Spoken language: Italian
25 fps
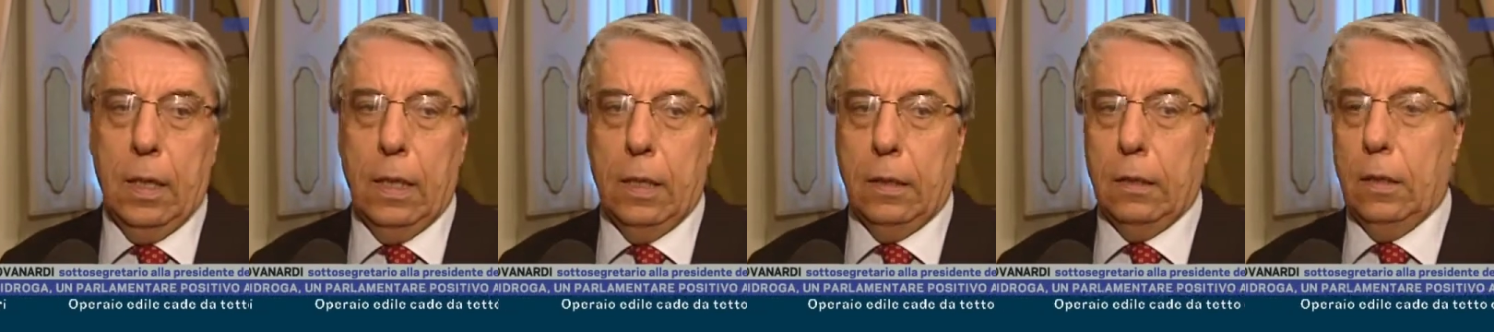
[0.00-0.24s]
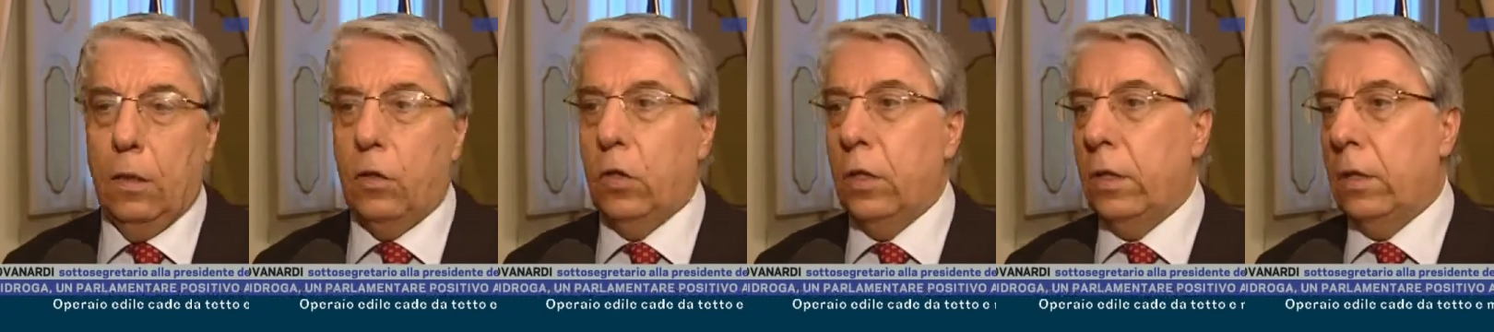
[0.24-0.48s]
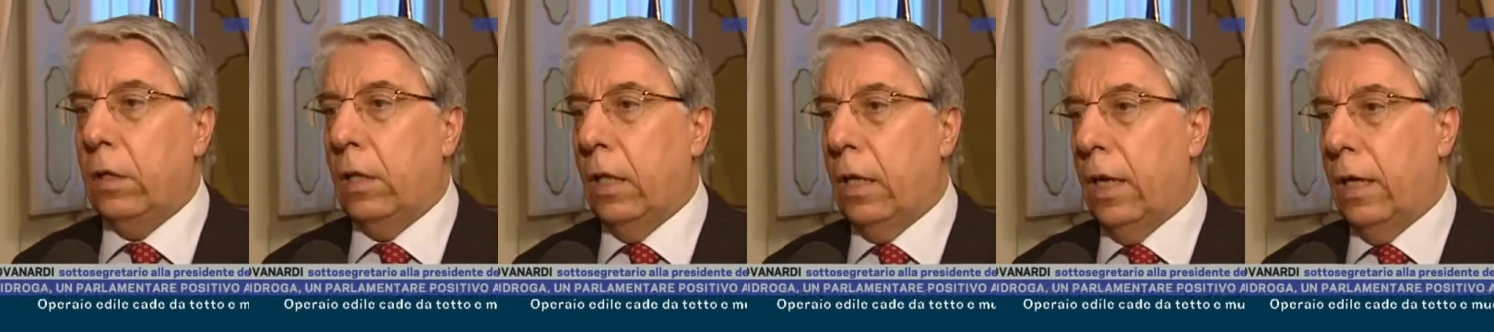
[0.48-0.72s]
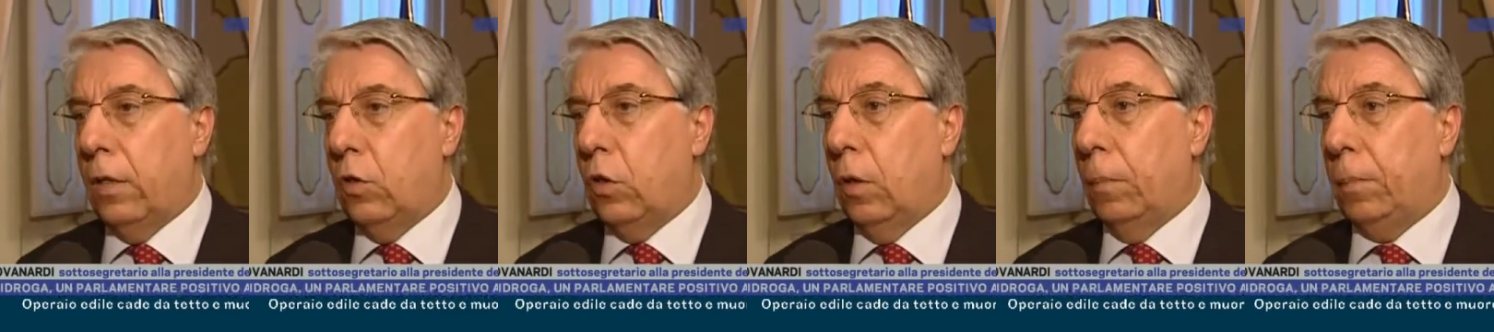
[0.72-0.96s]
disegni di
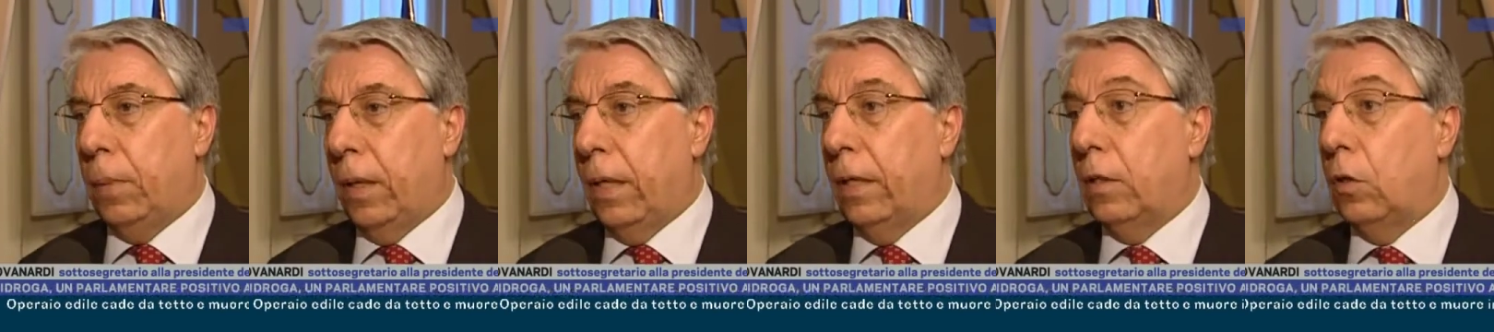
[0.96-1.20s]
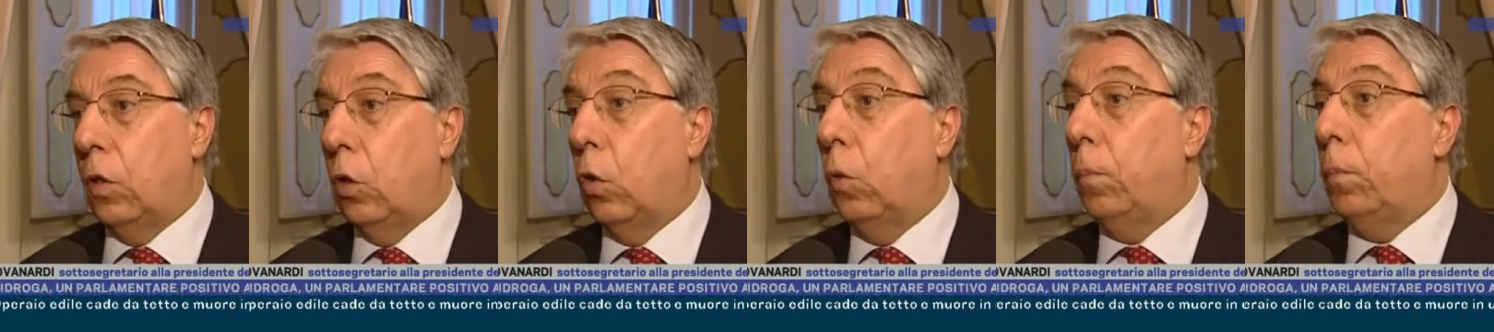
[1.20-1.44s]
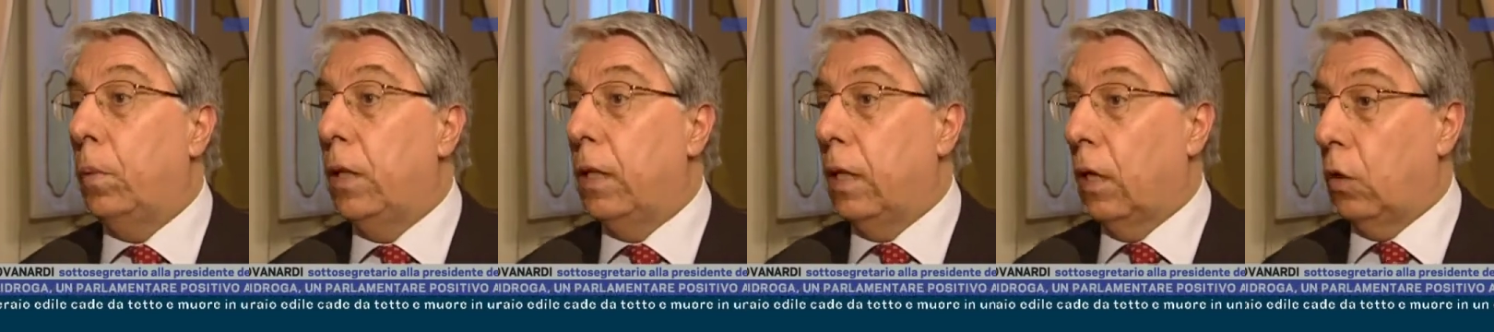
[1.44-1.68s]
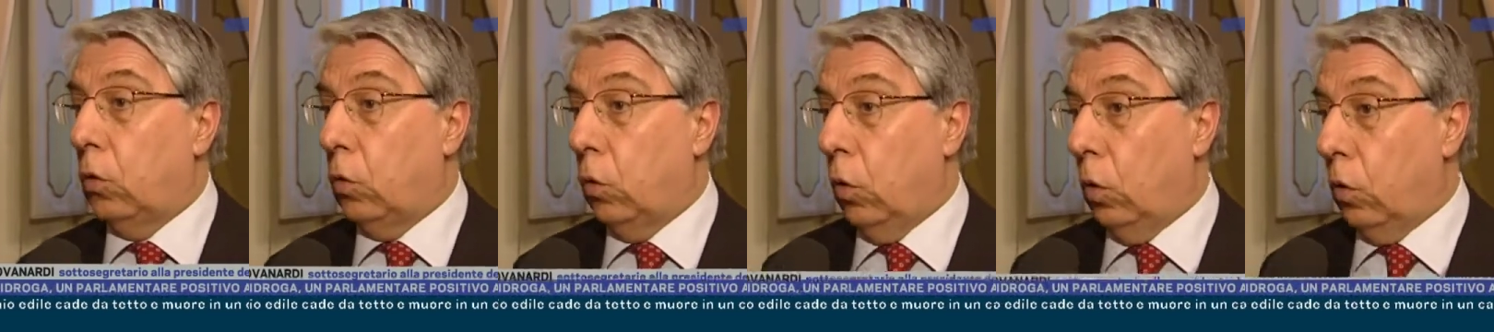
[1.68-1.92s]
legge per rendere
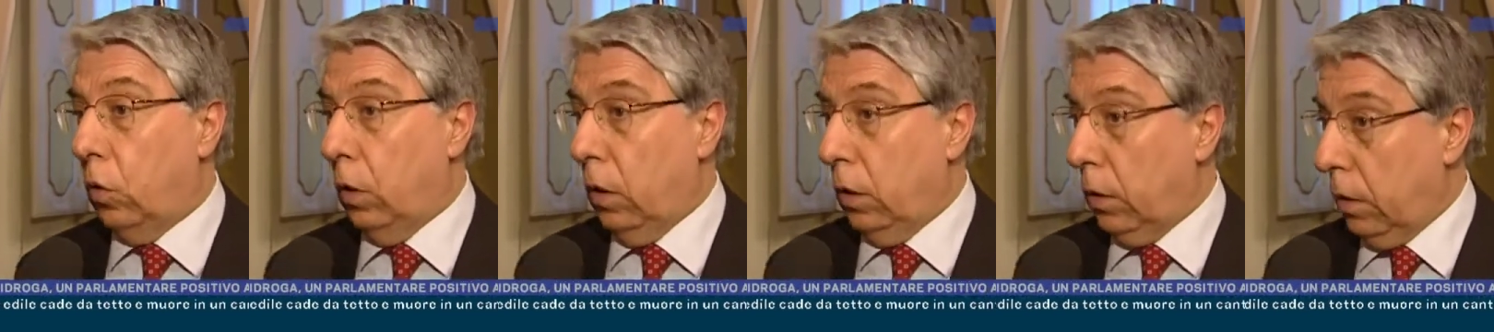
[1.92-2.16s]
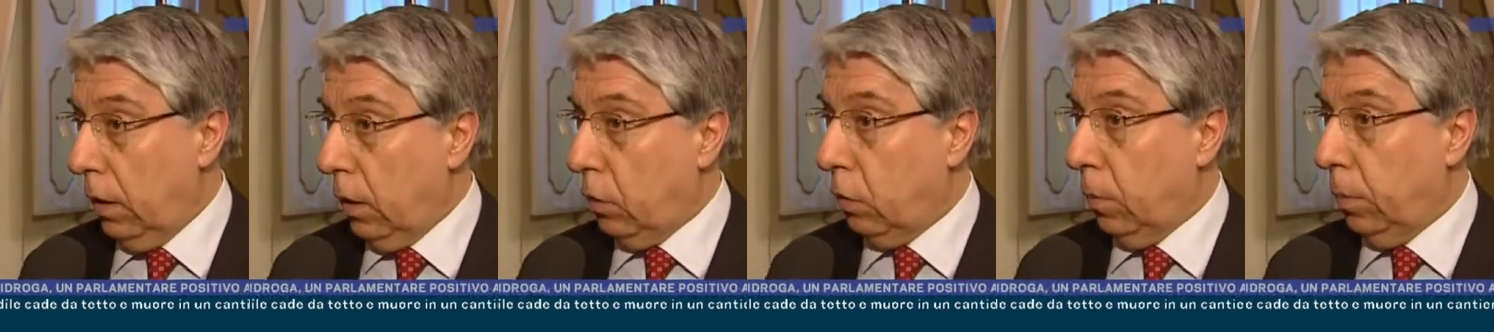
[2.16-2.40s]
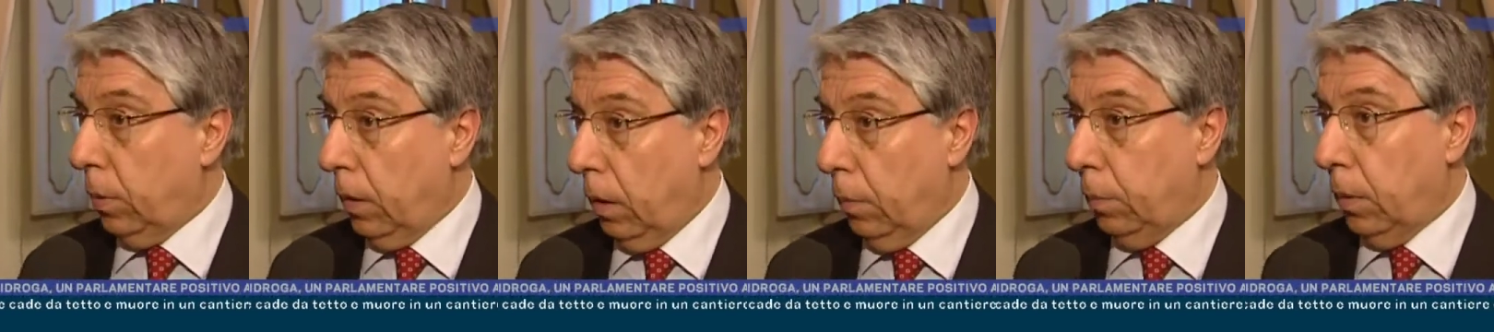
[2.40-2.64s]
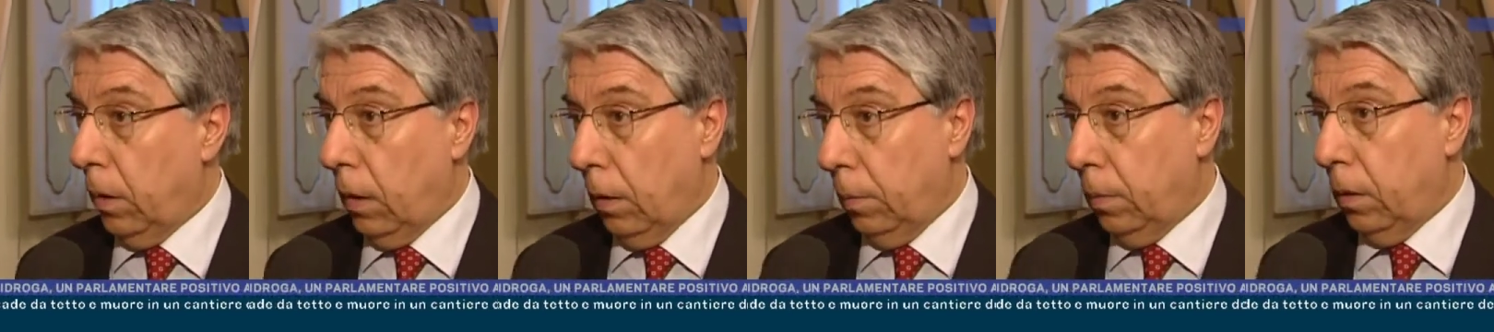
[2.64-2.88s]
obbligatorio il test per i
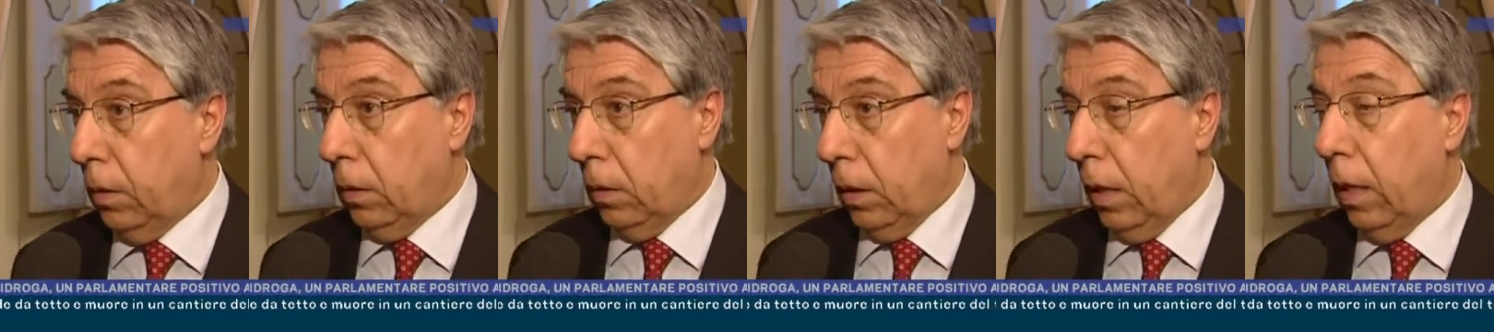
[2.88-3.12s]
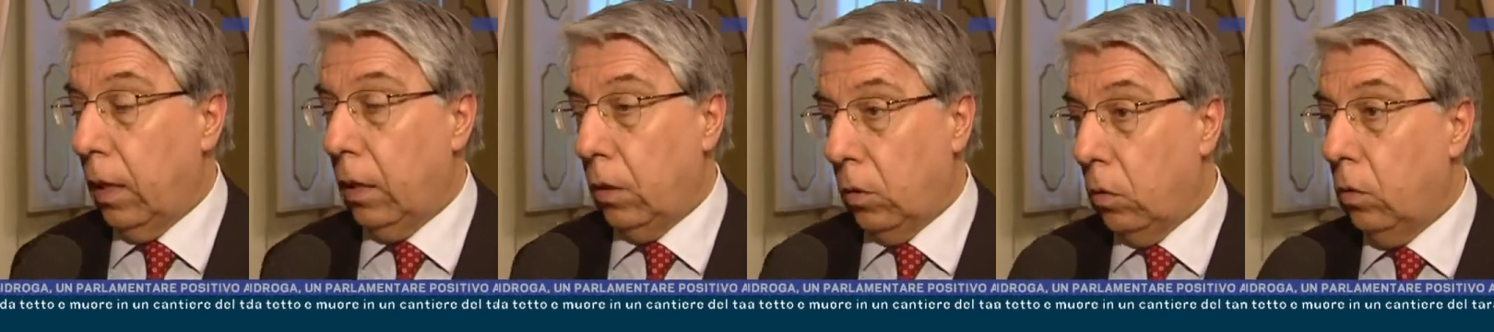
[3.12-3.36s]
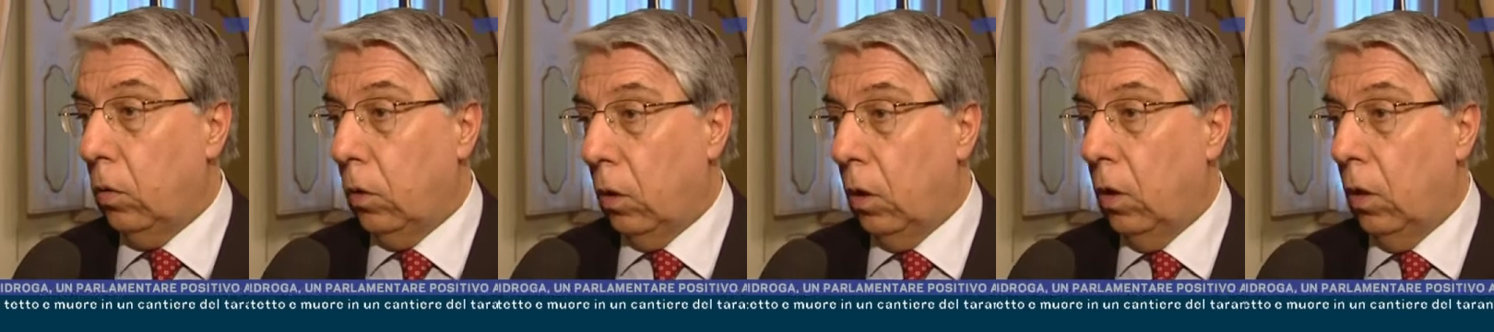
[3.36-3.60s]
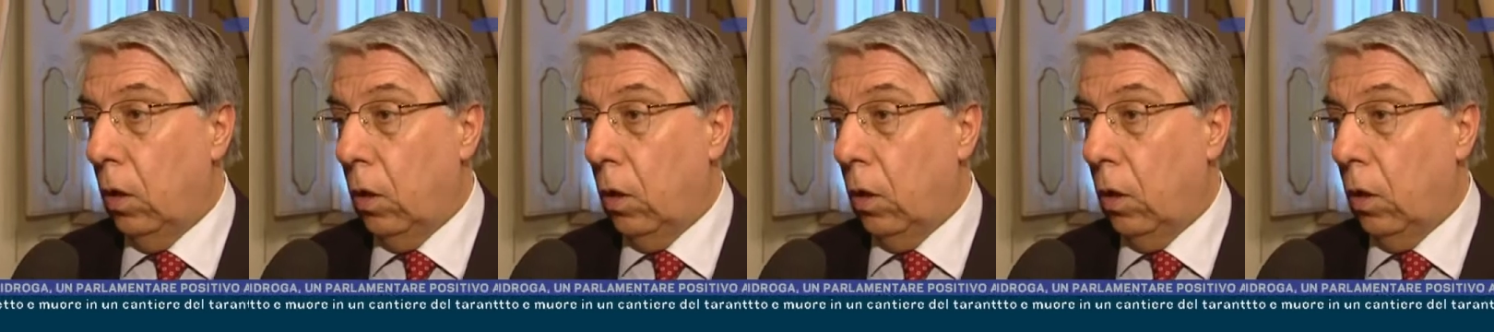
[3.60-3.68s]
parlamentari, io